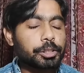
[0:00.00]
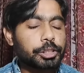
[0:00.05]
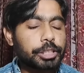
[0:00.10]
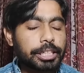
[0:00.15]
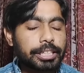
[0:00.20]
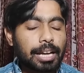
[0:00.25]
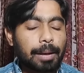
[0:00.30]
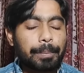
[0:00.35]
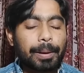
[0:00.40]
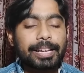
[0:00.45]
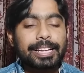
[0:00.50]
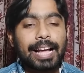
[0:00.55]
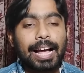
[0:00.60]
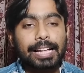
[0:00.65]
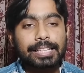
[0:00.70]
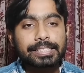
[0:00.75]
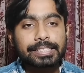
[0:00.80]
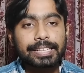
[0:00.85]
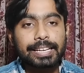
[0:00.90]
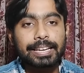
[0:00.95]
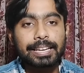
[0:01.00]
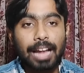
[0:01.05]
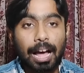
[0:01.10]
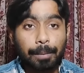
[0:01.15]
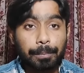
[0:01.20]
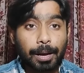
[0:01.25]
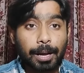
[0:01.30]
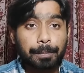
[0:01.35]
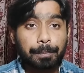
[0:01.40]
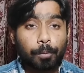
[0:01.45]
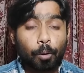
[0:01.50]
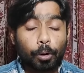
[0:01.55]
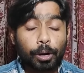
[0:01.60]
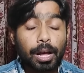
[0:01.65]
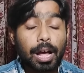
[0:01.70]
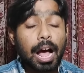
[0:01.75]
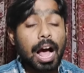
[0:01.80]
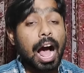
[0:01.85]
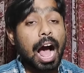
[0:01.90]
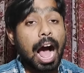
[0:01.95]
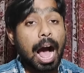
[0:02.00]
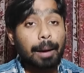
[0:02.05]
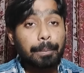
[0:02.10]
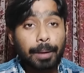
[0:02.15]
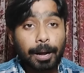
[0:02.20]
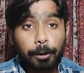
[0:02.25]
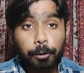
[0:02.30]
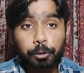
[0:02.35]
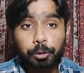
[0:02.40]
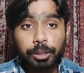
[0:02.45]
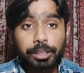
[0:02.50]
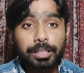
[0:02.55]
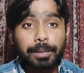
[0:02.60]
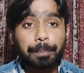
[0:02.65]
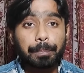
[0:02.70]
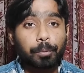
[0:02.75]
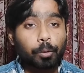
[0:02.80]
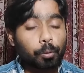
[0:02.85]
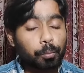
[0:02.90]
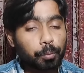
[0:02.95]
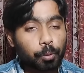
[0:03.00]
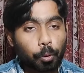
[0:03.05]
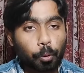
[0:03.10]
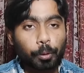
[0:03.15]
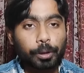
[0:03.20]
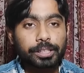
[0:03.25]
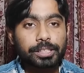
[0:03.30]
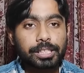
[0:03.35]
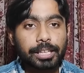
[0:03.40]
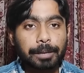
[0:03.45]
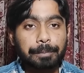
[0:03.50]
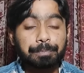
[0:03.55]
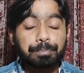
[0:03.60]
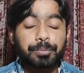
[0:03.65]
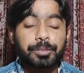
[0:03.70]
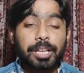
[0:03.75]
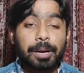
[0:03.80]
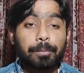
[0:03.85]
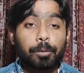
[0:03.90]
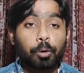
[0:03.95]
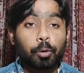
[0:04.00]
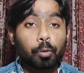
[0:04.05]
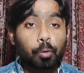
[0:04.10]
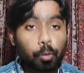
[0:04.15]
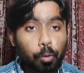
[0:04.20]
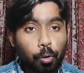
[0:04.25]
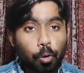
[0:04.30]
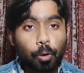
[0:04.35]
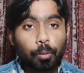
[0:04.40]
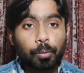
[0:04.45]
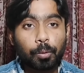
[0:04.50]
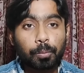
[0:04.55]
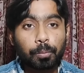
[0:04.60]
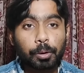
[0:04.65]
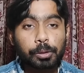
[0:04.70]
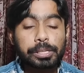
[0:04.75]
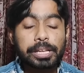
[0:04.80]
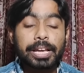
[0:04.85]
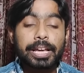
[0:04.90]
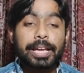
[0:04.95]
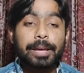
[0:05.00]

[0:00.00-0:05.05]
সেটা ভাই আজকে নামার পর আবারও তিনি প্রুভ করেছেন যেমন হুগো বুমোস